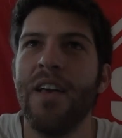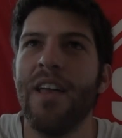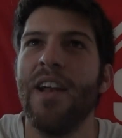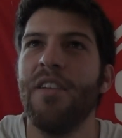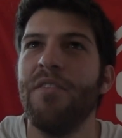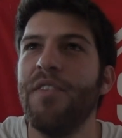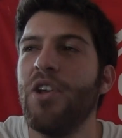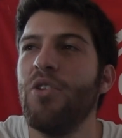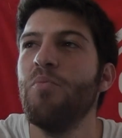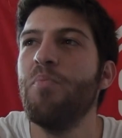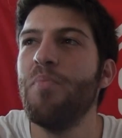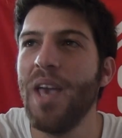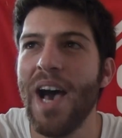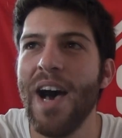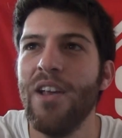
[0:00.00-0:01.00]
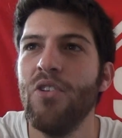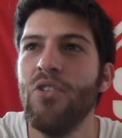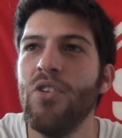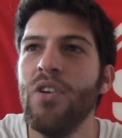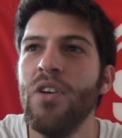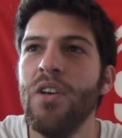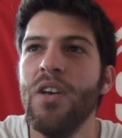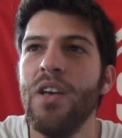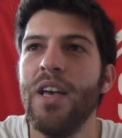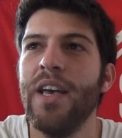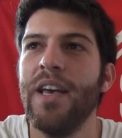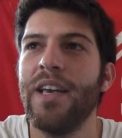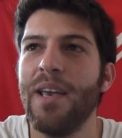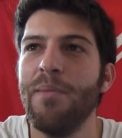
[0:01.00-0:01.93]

creare avere un piano eh,